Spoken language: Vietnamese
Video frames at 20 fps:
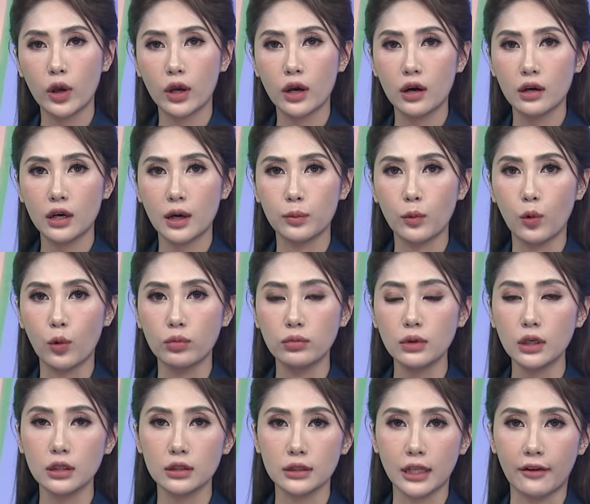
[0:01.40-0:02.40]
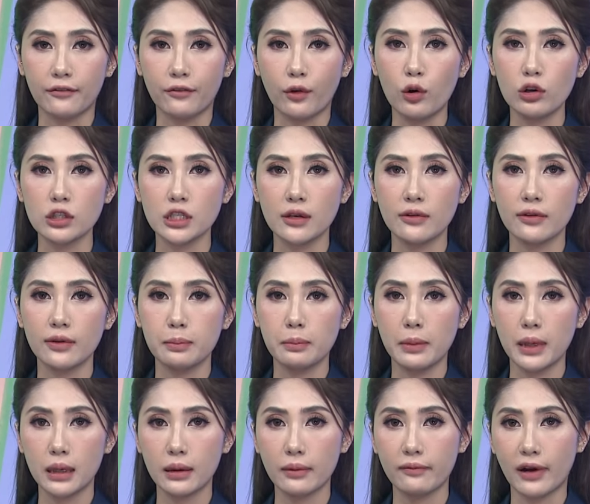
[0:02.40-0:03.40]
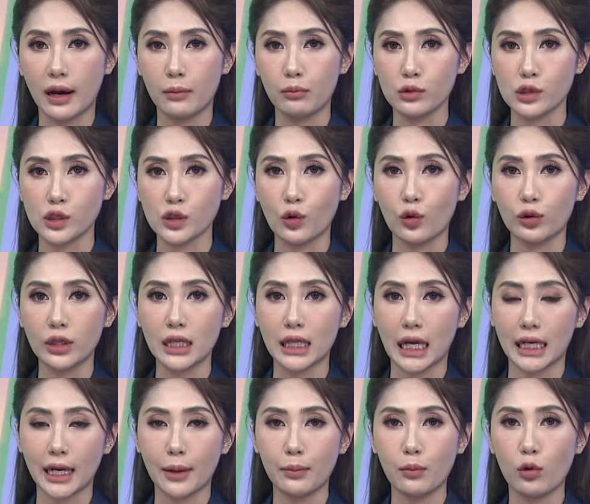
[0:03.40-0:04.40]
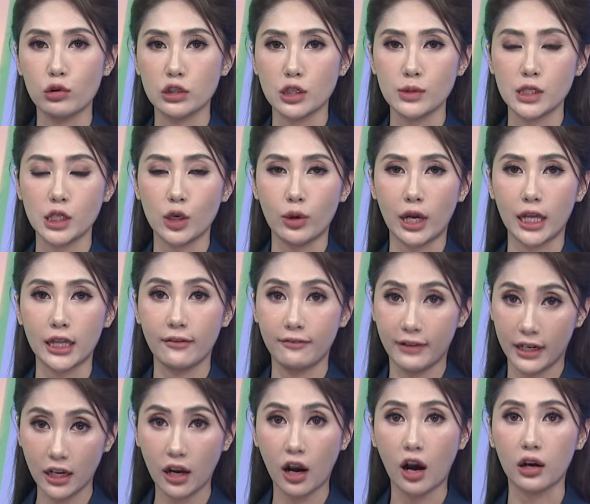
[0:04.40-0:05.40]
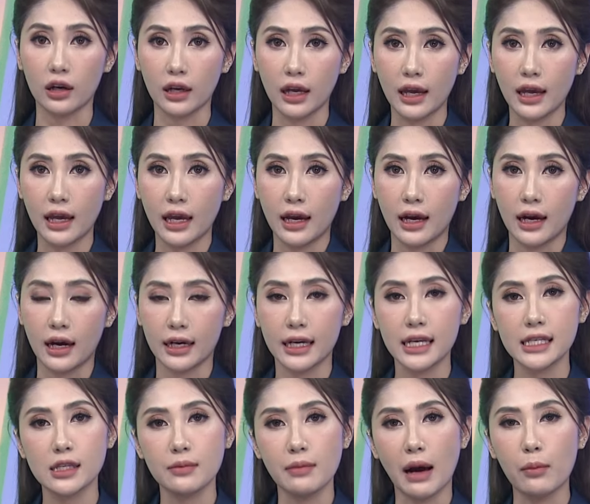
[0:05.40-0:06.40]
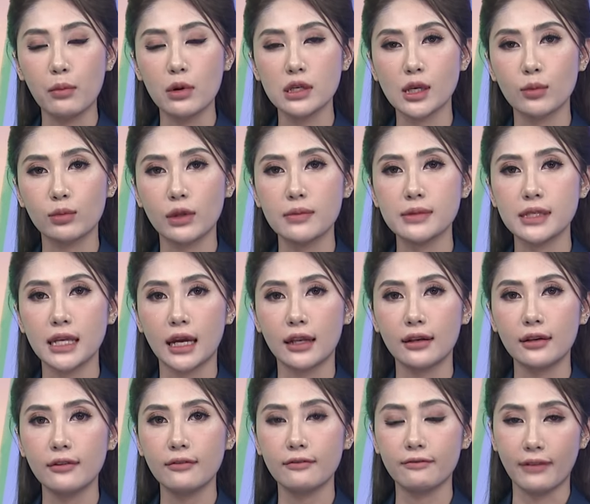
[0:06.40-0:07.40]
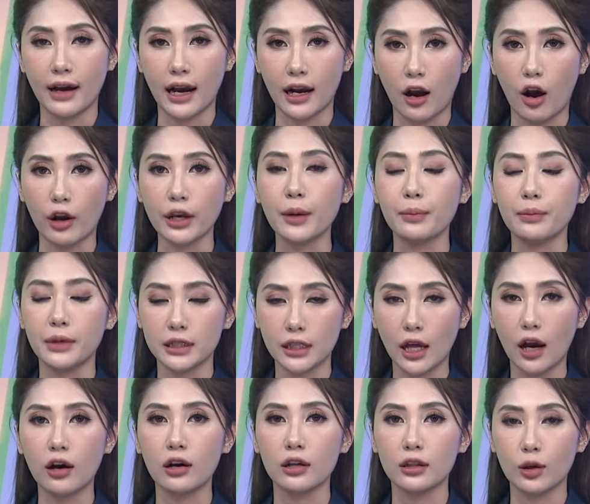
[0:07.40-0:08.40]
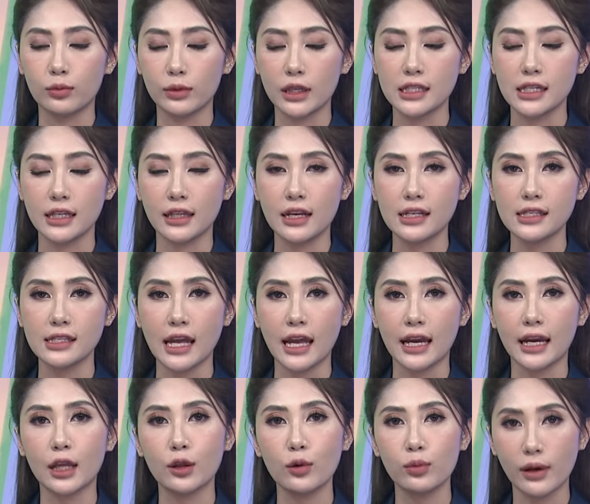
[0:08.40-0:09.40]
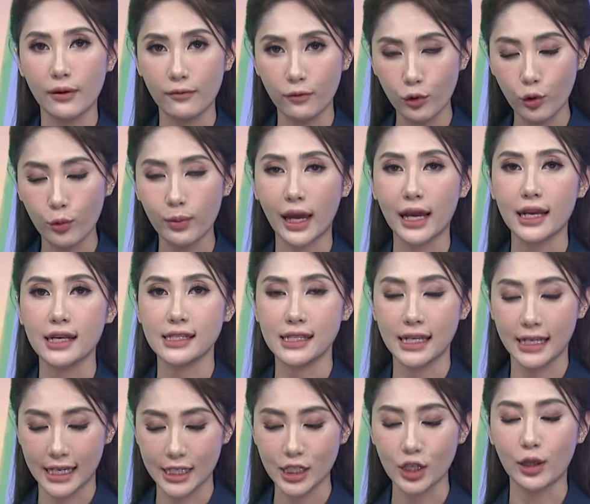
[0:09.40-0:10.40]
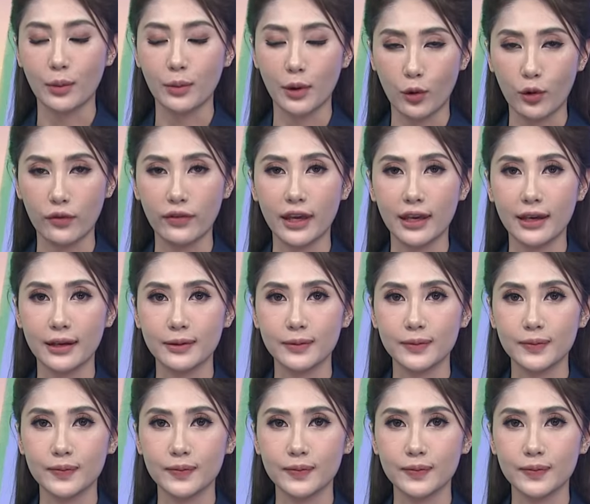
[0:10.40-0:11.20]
Nguy cơ ngập úng ở thành phố Hồ Chí Minh và một số tỉnh thành Nam Bộ trong chiều nay thì vẫn còn. À, khi dự báo mưa dông tiếp diễn và có điểm mưa to, thông tin chi tiết sẽ kết thúc năm phút hôm nay. Xin kính chào tạm biệt quý vị.